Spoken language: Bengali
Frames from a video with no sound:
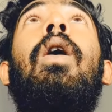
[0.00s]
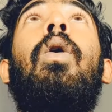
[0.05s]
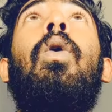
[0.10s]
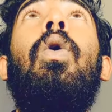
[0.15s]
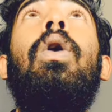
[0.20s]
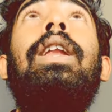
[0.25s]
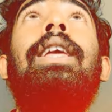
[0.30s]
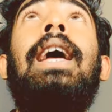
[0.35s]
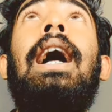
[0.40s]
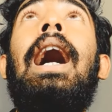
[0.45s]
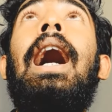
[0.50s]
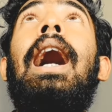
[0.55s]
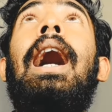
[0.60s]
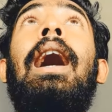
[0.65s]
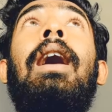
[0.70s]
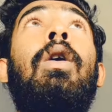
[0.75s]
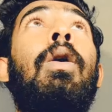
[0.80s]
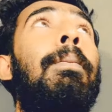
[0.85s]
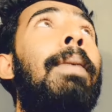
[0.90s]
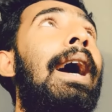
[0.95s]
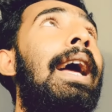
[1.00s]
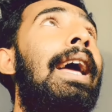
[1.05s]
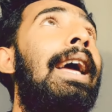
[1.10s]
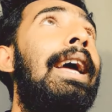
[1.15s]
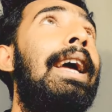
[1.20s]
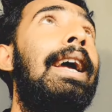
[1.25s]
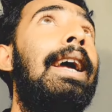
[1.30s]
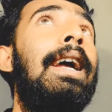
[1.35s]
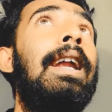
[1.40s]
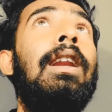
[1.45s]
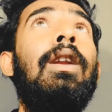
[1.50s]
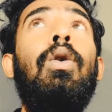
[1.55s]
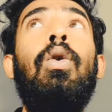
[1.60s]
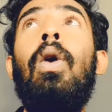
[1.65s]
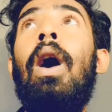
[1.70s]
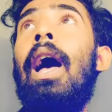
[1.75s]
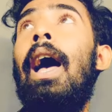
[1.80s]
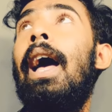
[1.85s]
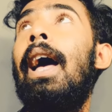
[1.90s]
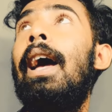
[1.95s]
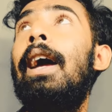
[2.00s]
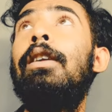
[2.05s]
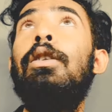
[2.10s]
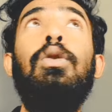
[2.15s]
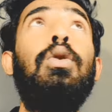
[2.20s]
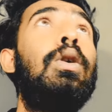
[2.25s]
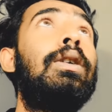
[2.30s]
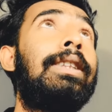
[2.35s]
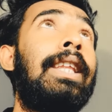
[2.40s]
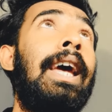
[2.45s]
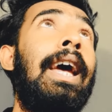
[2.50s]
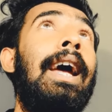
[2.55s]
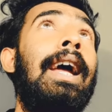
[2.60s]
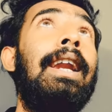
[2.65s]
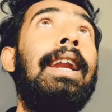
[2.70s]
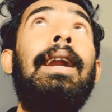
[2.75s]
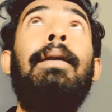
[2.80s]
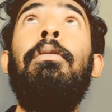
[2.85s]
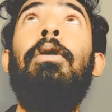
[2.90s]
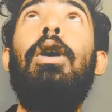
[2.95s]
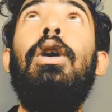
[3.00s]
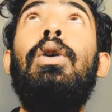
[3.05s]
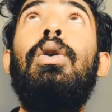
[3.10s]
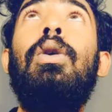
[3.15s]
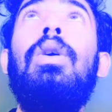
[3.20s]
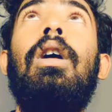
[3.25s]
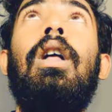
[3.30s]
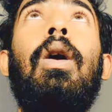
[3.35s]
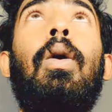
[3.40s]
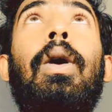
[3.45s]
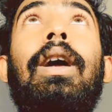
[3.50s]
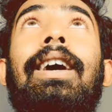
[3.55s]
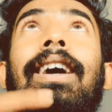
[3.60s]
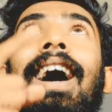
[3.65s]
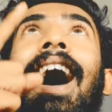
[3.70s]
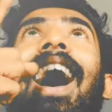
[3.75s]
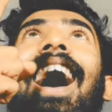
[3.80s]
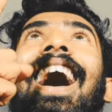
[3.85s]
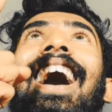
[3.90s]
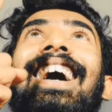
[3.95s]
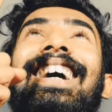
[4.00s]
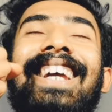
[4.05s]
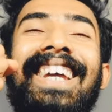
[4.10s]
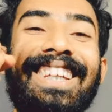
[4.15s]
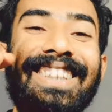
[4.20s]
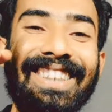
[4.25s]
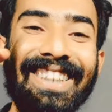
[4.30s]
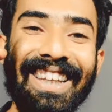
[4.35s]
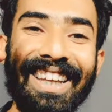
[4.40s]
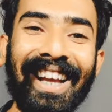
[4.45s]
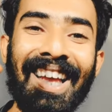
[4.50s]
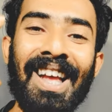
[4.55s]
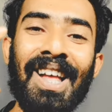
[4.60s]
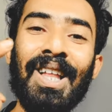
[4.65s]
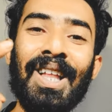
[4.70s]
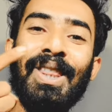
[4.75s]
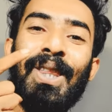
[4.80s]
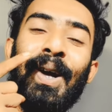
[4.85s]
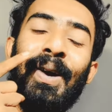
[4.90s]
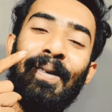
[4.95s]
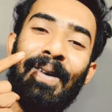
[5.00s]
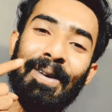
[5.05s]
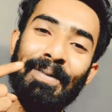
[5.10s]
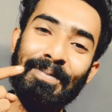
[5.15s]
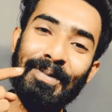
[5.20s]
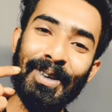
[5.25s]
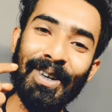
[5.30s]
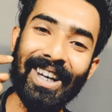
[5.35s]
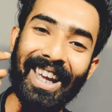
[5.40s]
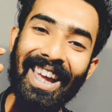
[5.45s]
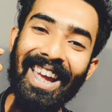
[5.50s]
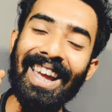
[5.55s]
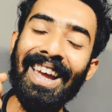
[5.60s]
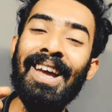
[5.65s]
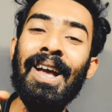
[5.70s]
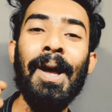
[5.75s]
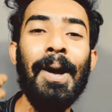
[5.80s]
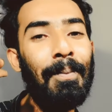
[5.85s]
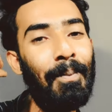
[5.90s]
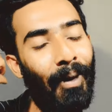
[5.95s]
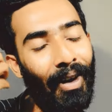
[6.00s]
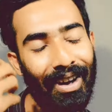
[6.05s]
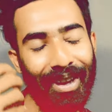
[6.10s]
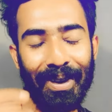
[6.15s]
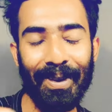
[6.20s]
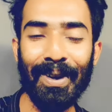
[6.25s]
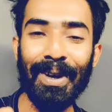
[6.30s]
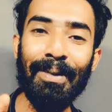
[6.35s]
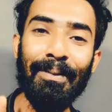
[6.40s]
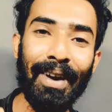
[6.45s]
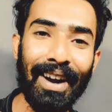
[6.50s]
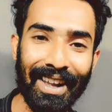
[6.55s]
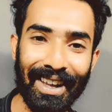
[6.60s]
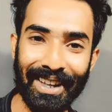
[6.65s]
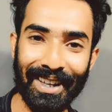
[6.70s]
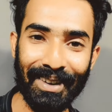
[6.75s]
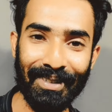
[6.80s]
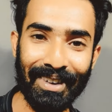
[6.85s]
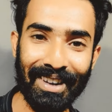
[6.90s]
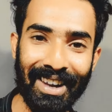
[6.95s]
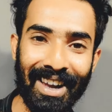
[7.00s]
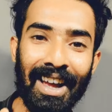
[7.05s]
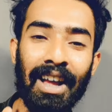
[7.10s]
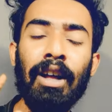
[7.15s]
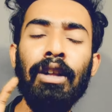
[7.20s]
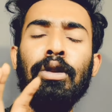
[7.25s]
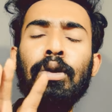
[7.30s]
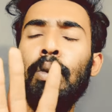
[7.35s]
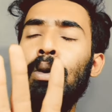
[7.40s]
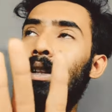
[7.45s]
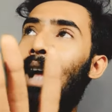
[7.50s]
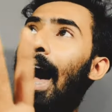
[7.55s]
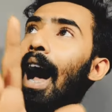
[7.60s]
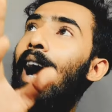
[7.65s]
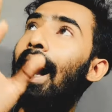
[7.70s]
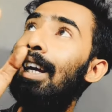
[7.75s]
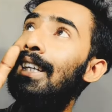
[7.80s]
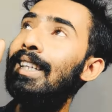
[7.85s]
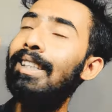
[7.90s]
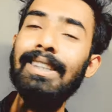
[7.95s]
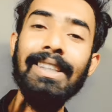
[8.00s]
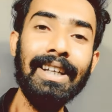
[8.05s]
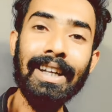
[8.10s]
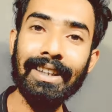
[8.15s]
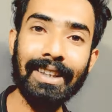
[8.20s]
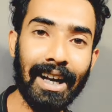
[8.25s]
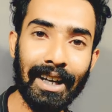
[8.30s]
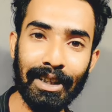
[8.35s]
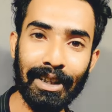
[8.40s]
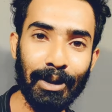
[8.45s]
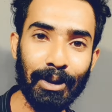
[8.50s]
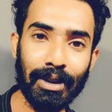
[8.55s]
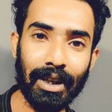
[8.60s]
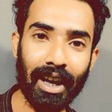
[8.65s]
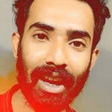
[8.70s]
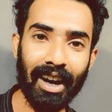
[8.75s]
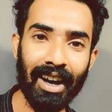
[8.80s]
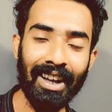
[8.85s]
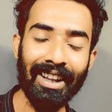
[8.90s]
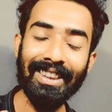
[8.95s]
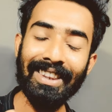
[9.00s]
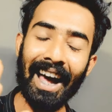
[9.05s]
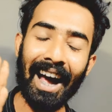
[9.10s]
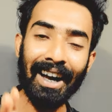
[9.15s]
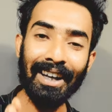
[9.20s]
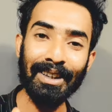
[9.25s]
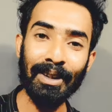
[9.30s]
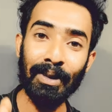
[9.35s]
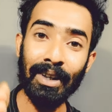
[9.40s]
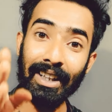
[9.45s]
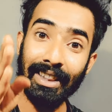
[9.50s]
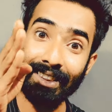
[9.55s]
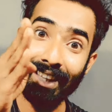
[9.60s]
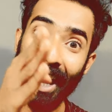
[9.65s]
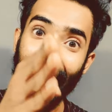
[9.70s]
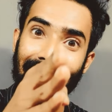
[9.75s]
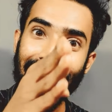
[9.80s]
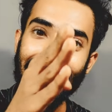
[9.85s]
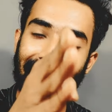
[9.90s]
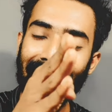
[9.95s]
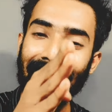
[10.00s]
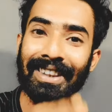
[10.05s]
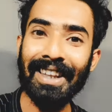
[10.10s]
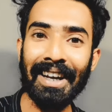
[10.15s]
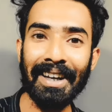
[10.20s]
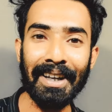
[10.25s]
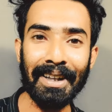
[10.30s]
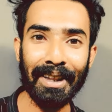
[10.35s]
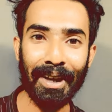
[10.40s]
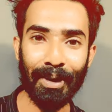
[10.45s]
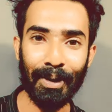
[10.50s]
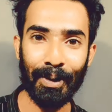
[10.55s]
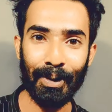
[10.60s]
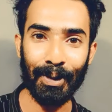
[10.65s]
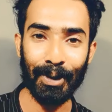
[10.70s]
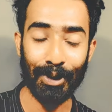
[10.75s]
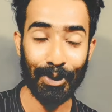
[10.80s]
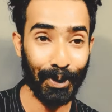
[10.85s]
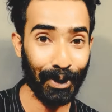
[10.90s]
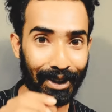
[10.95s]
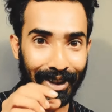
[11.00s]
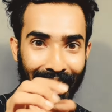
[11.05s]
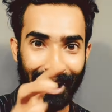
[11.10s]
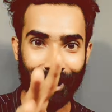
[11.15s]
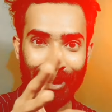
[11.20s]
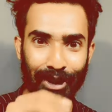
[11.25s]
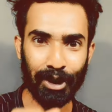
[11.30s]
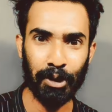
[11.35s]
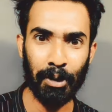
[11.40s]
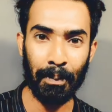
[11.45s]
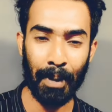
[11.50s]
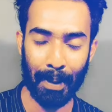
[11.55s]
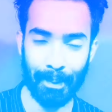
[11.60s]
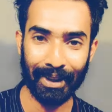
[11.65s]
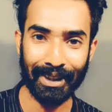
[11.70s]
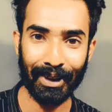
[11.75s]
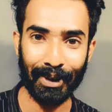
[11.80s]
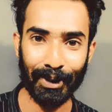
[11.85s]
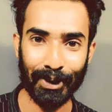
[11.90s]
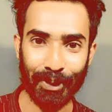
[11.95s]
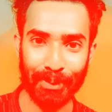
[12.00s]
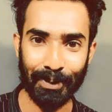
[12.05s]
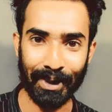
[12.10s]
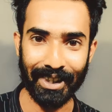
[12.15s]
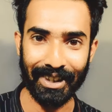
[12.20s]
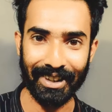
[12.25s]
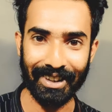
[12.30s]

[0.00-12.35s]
ও রিয়া ও পায়েল ও হ্যান ও ত্যান এরম করো ওই কাক এসে তোমার মুখে পটি করে বেরিয়ে যাবে তো আকাশের দিকে তাকিও না তাকাতে হলে তার দিকে তাকিয়ে থাকো যদি তার কথা তুমি ভেবে থাকো তুমি